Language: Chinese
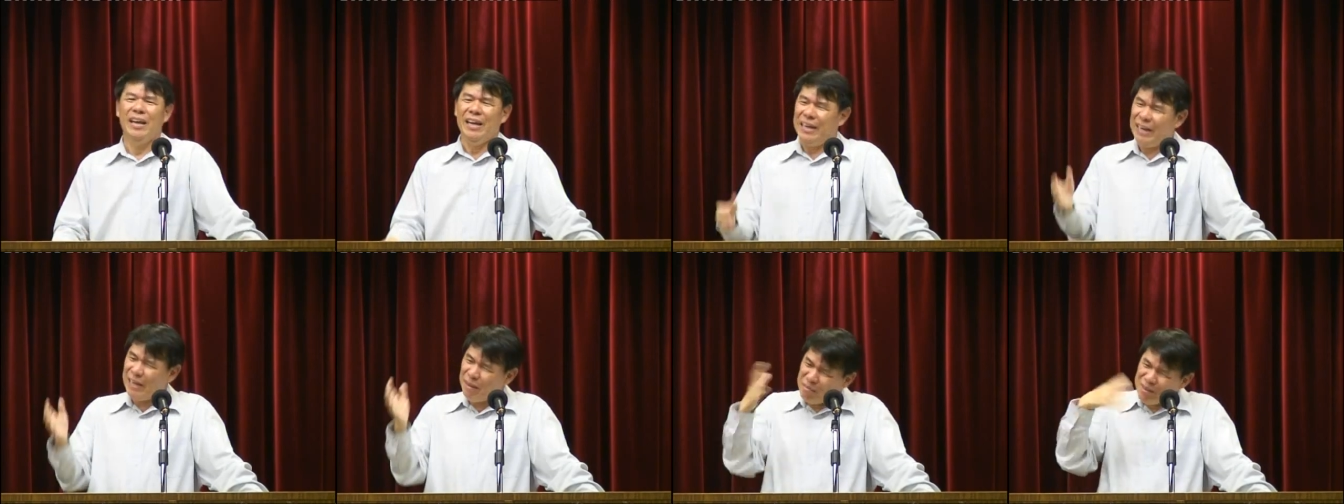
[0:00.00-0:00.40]

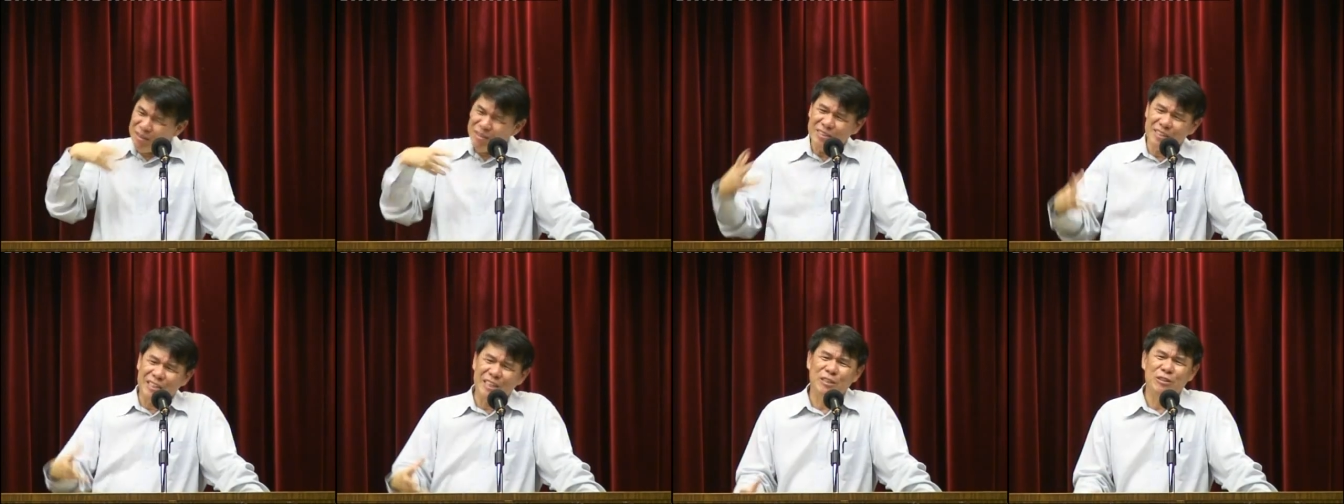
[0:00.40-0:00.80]
你没
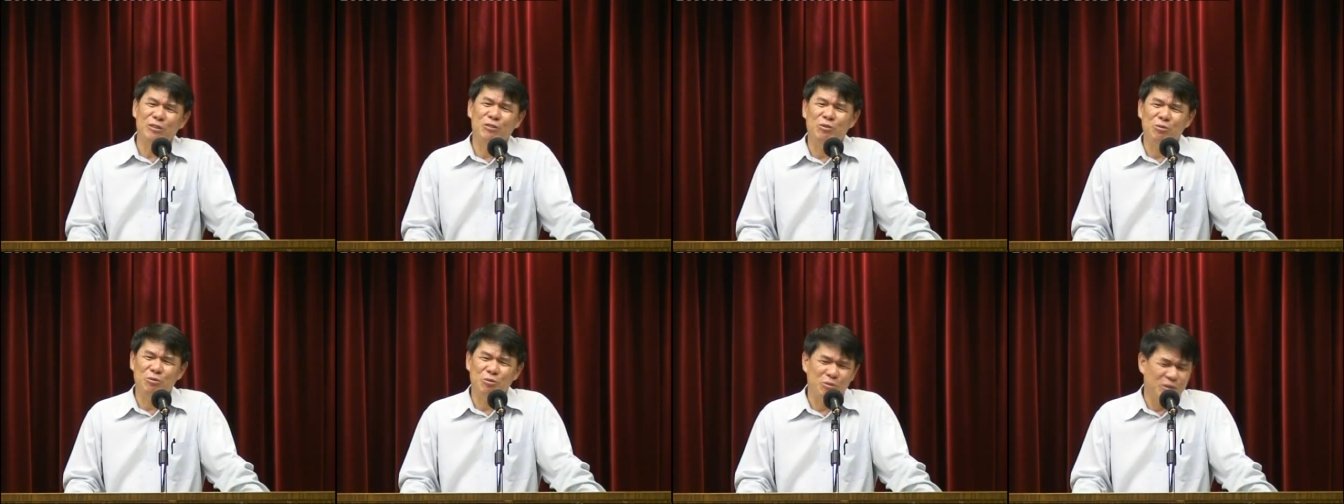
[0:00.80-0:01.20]
有信
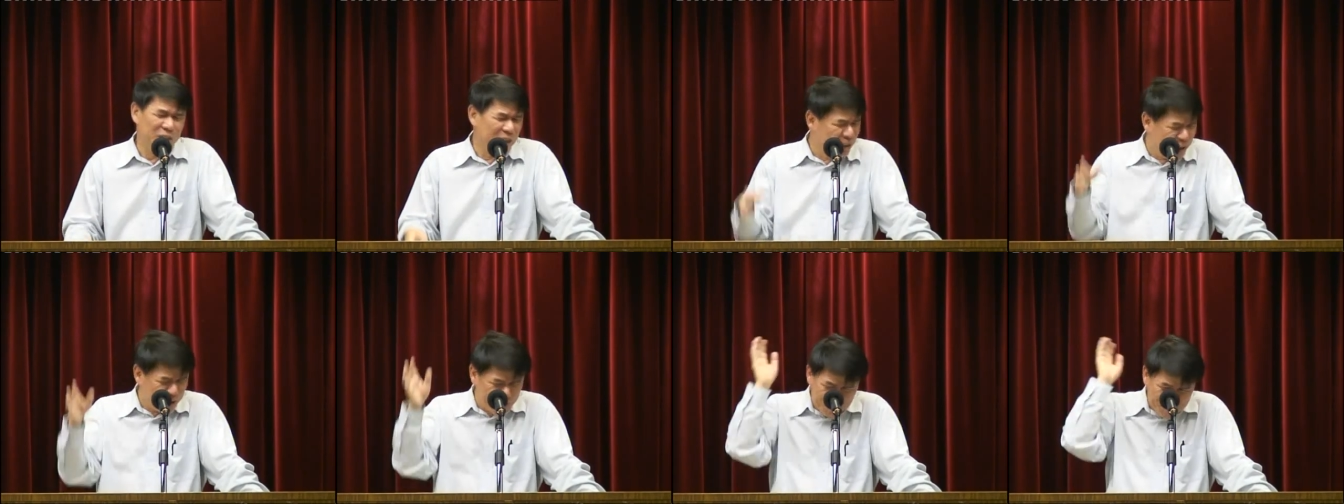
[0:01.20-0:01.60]
主，
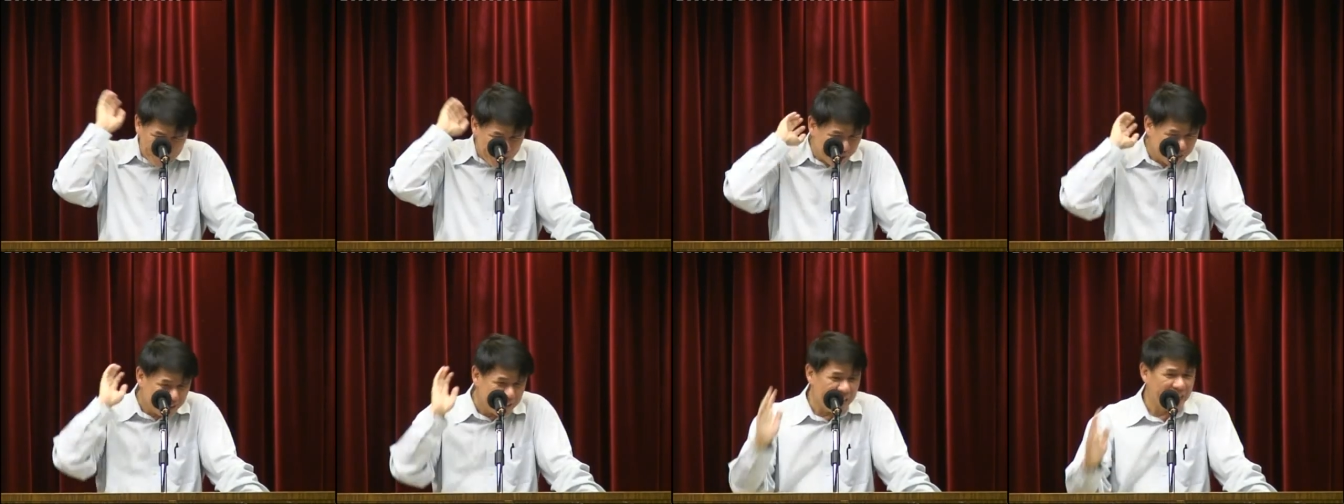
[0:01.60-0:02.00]
你就没
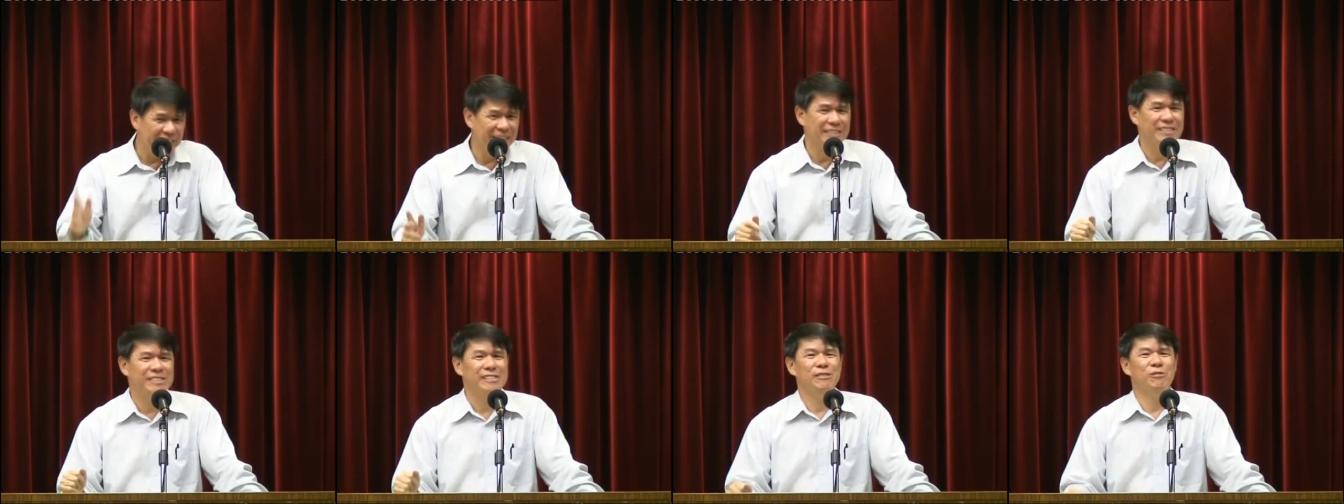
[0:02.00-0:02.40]
有这样
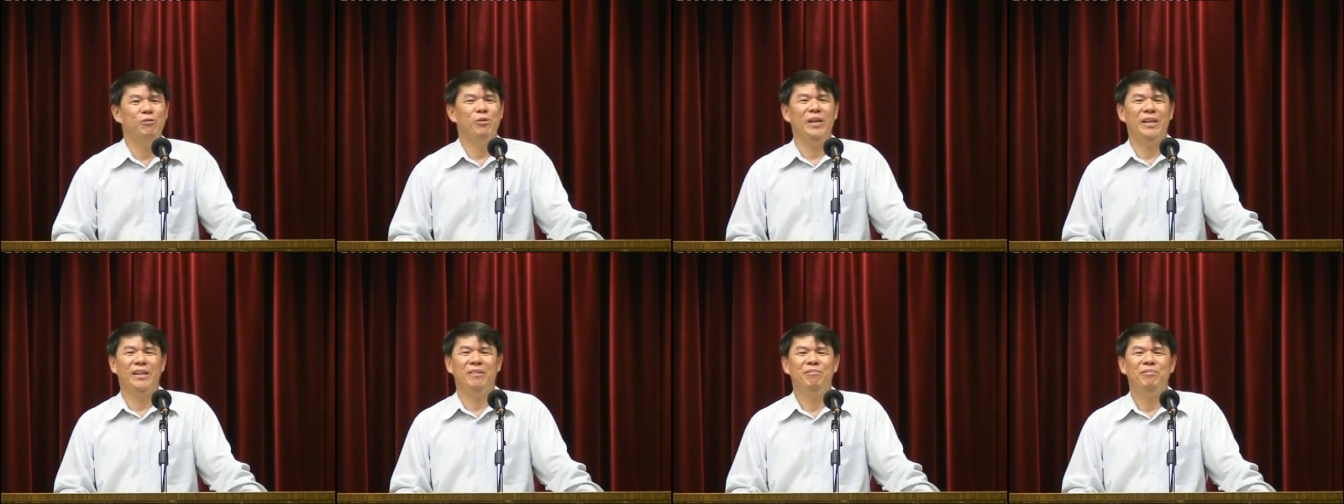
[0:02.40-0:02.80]
的智
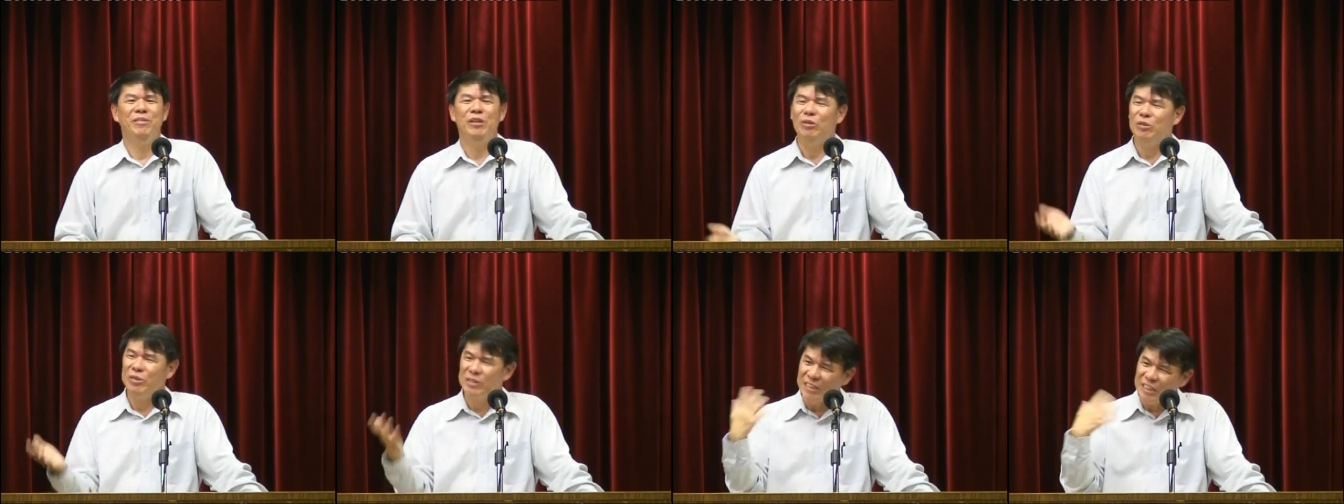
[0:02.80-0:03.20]
慧；
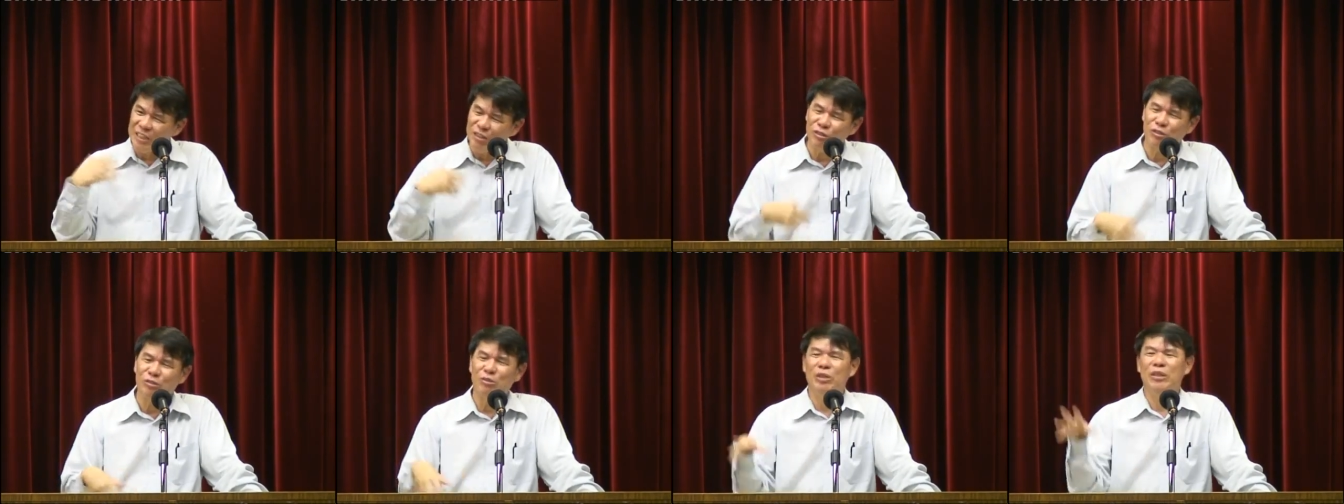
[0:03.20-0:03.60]
你有
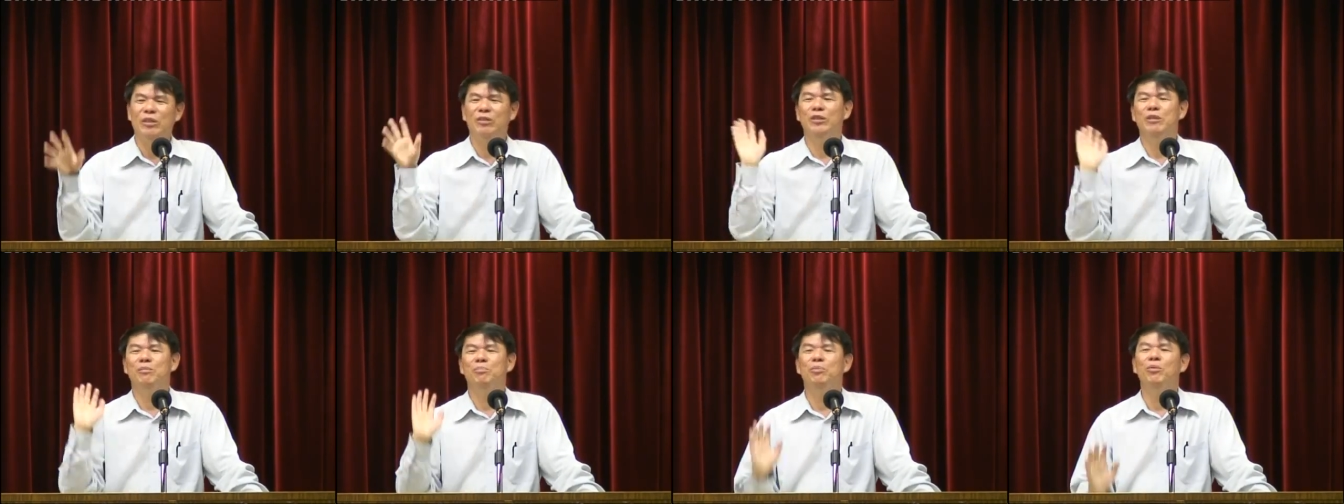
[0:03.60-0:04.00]
信主，你
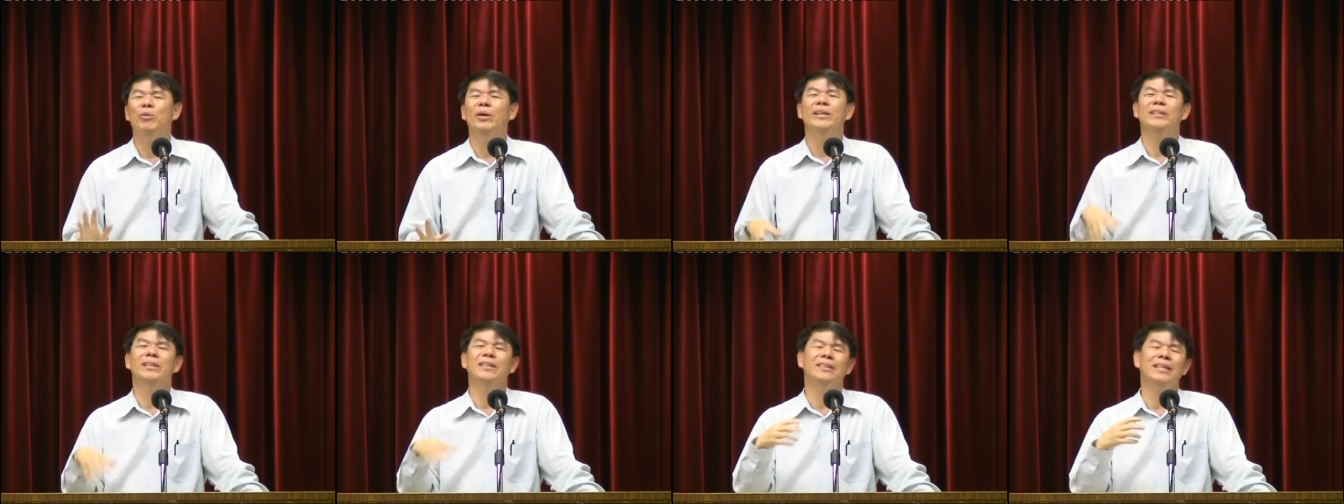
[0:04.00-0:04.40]
就不
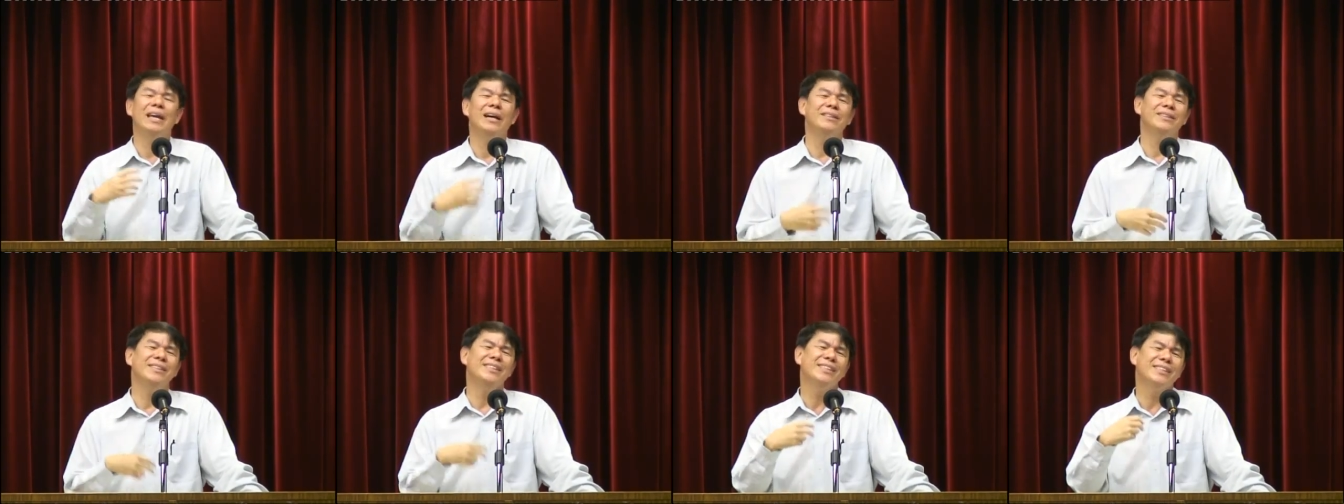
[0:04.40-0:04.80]
会去
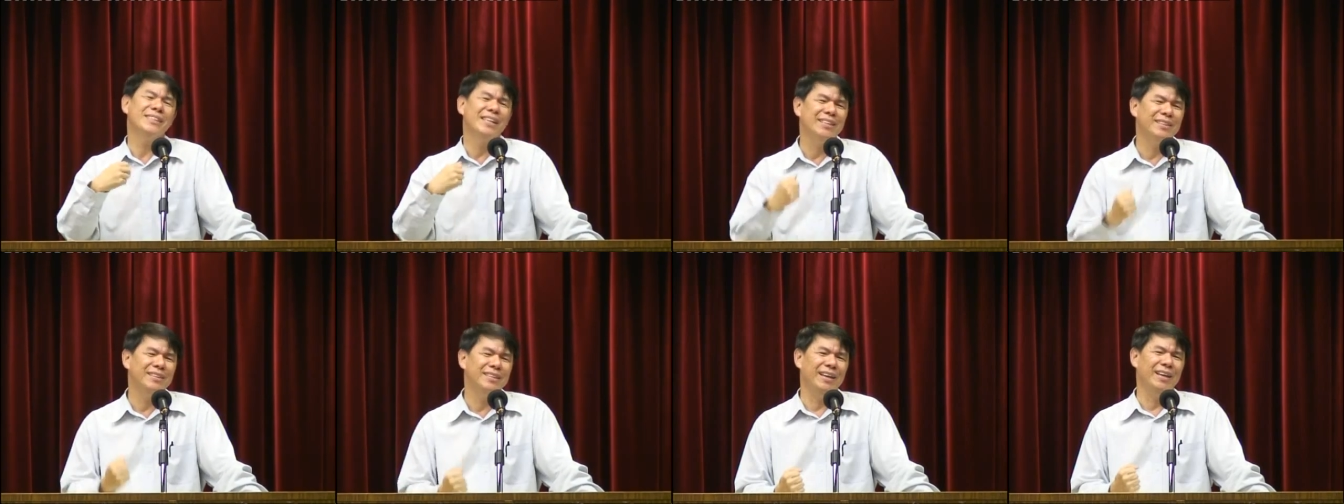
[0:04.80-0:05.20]
相信
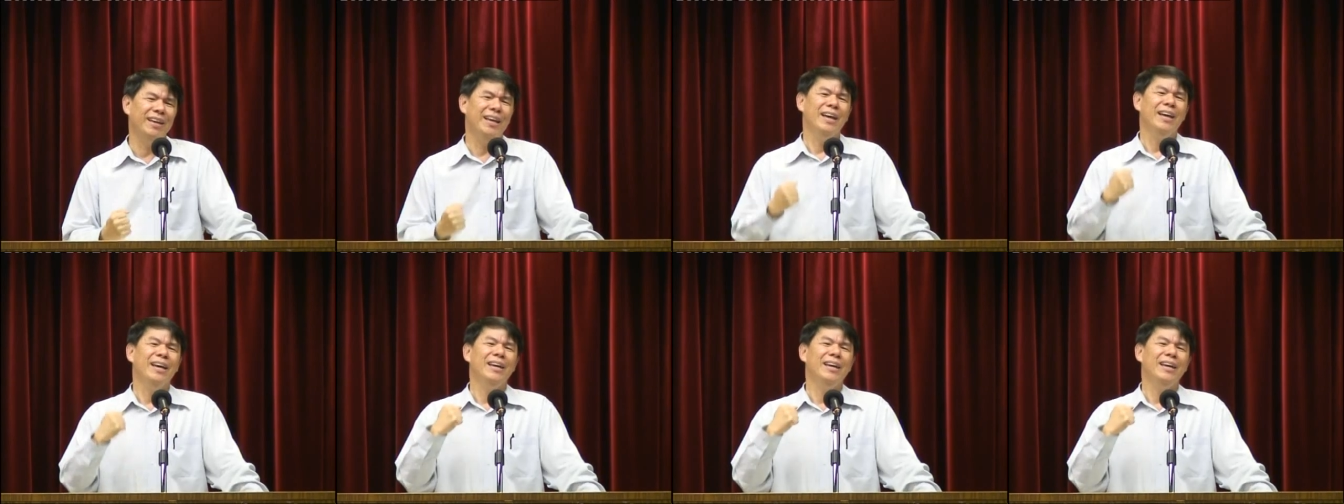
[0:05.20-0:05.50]
这些，